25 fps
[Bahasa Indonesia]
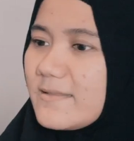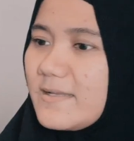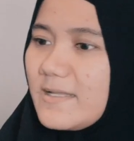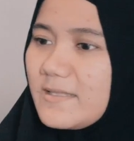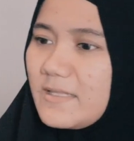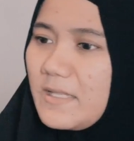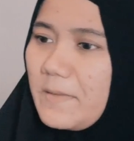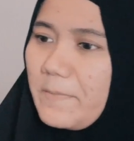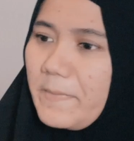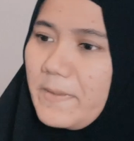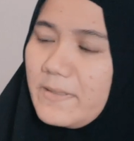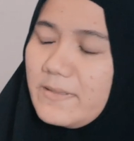
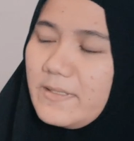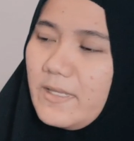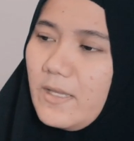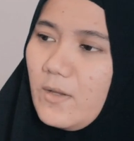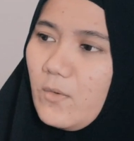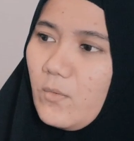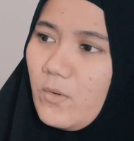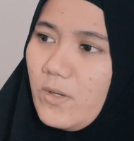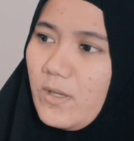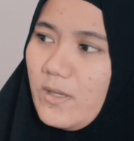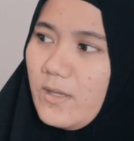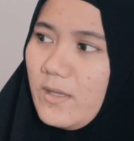kata Pak
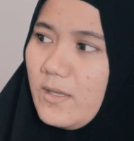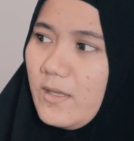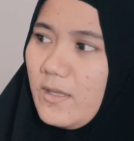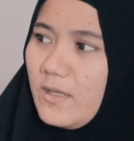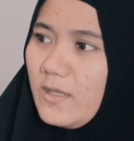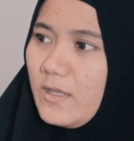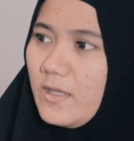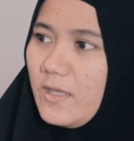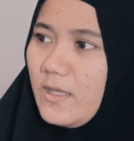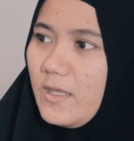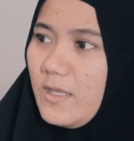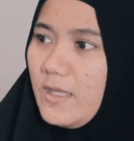Tewe,
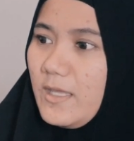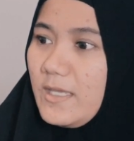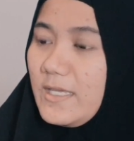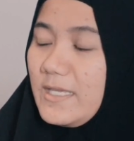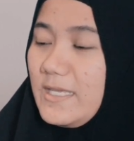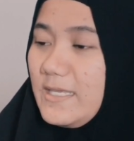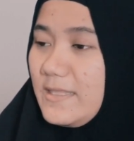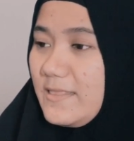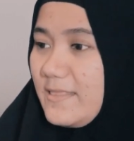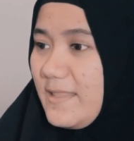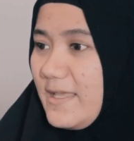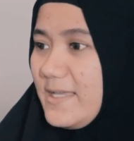
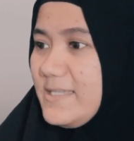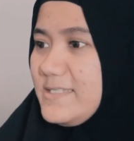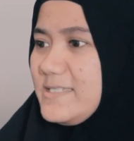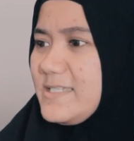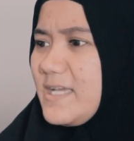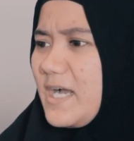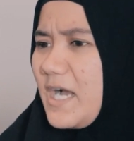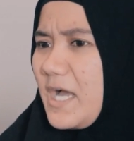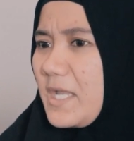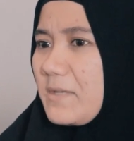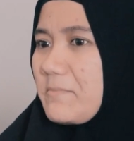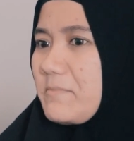kita
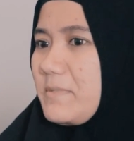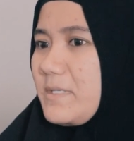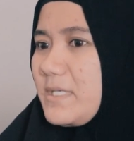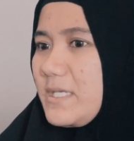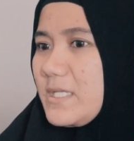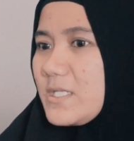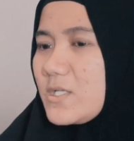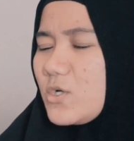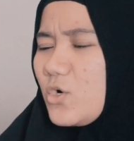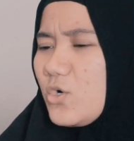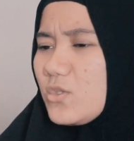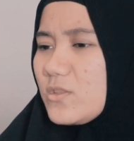jangan
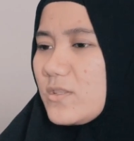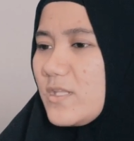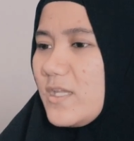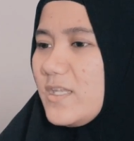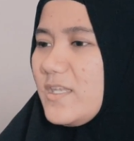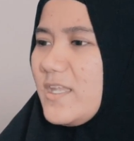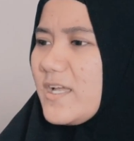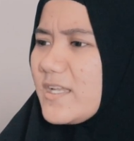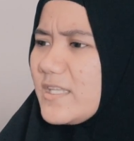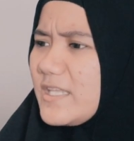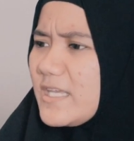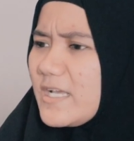bikin konten
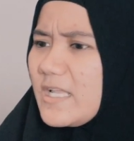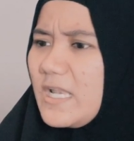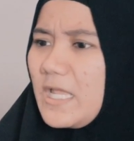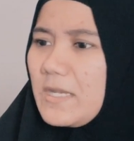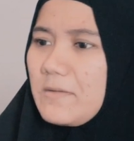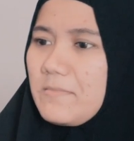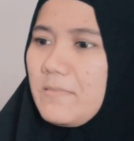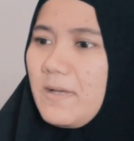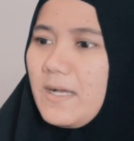yang iklan